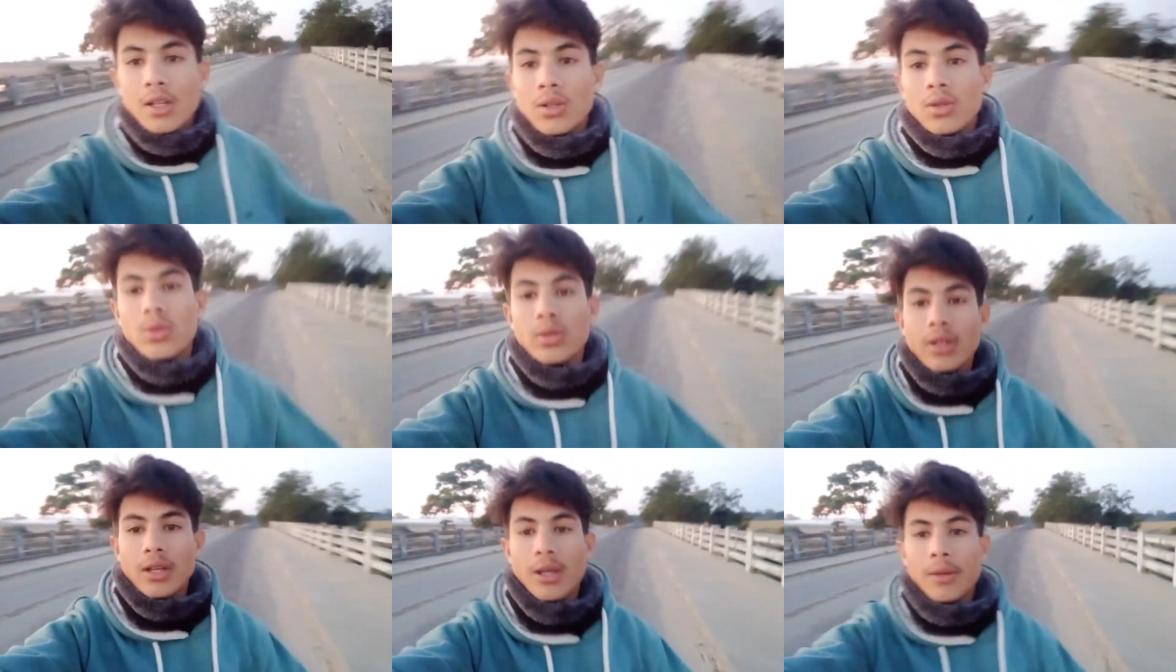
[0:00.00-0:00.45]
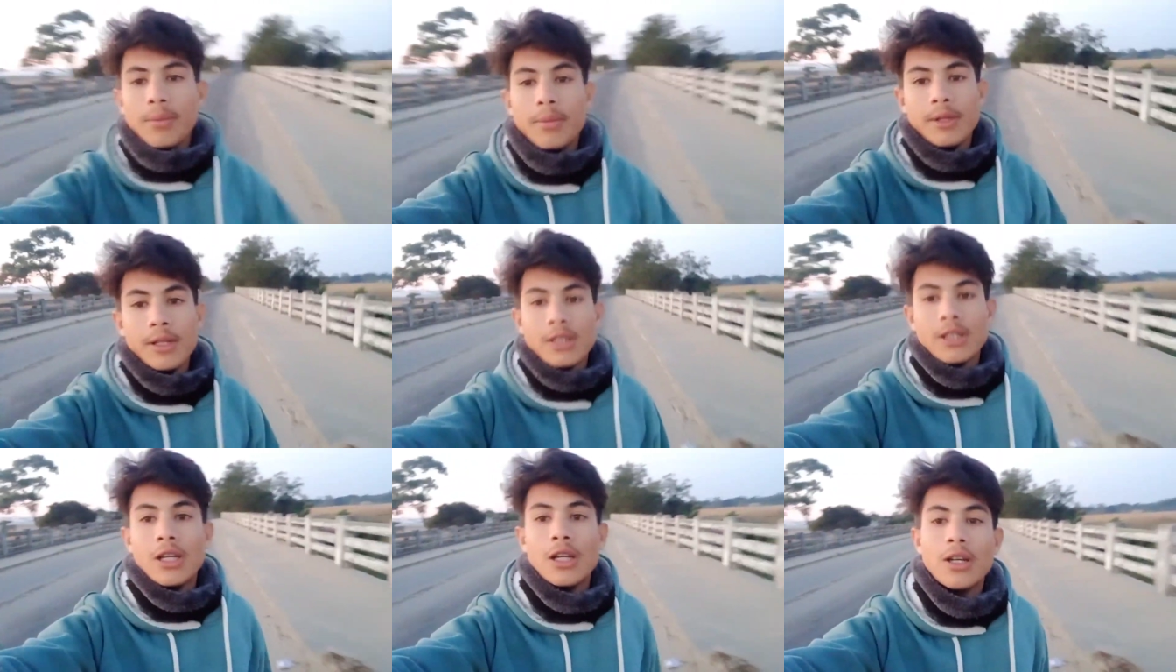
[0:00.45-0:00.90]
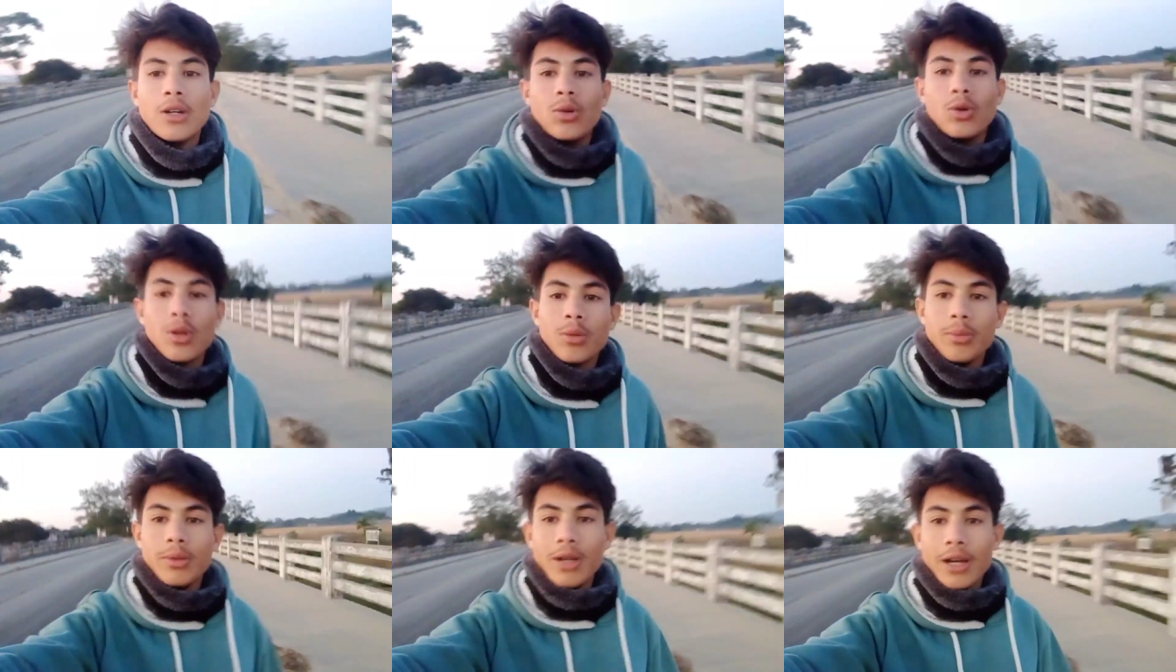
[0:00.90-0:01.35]
तो ये है ब्रिज
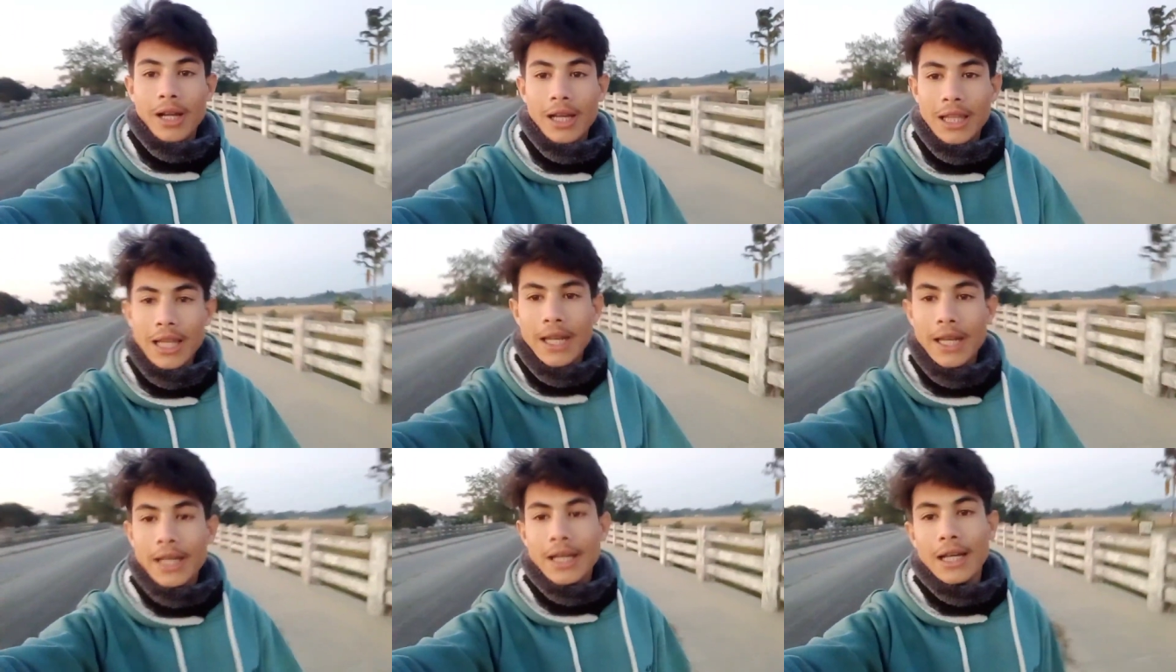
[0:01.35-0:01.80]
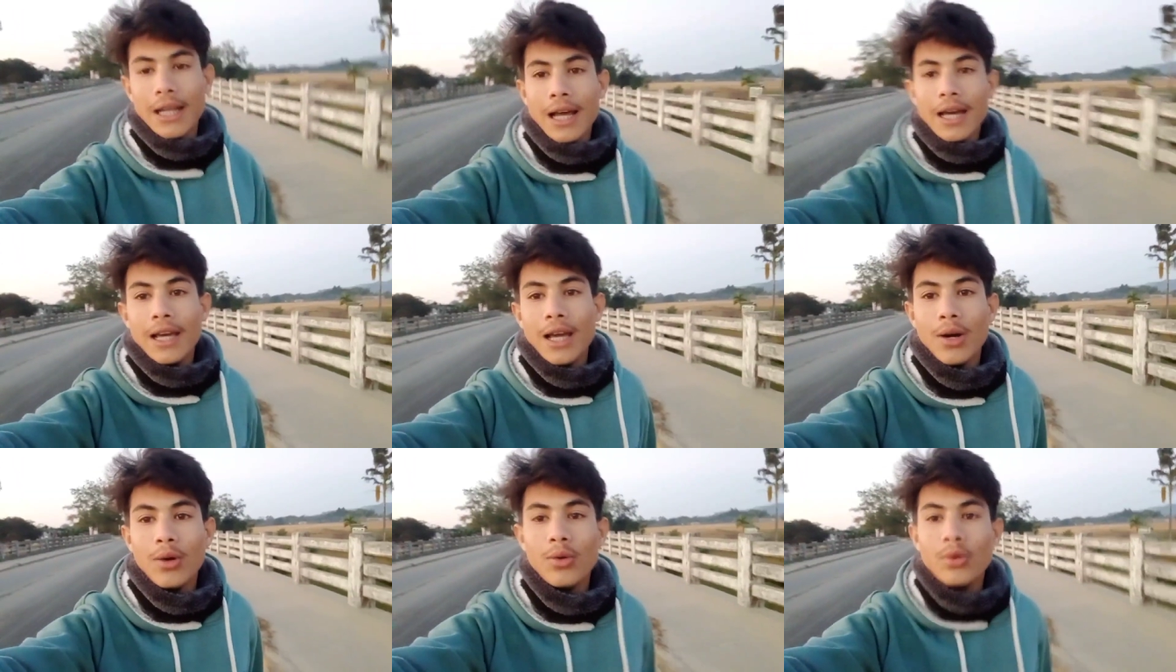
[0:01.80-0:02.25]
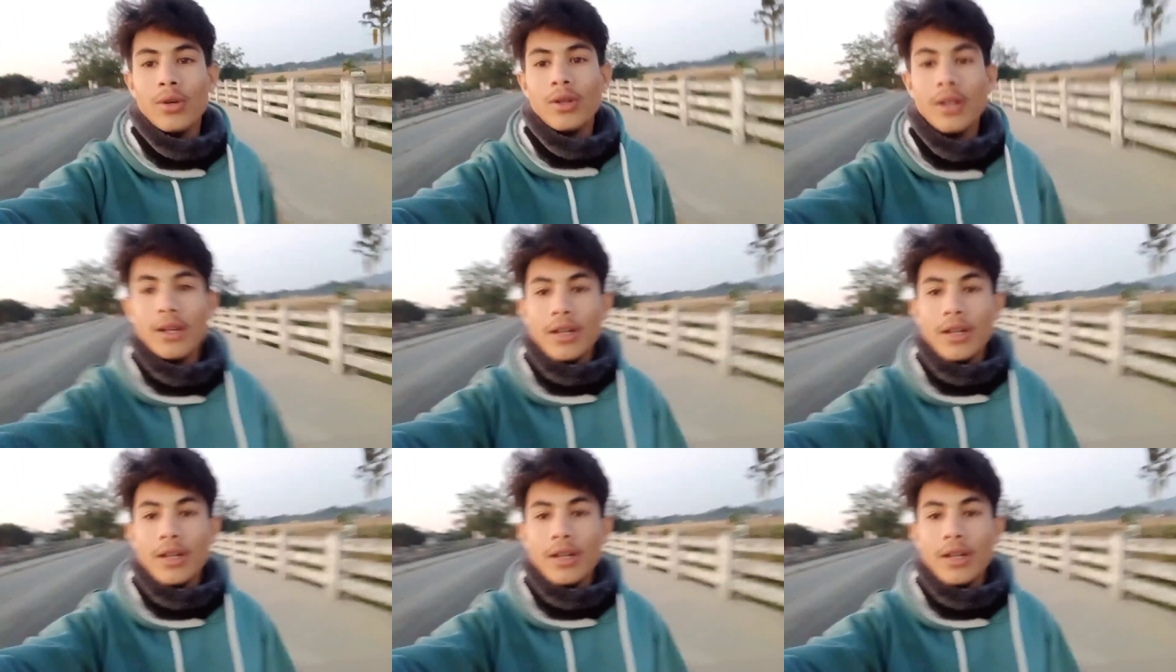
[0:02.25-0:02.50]
और मैं अकेला निकल आया हूँ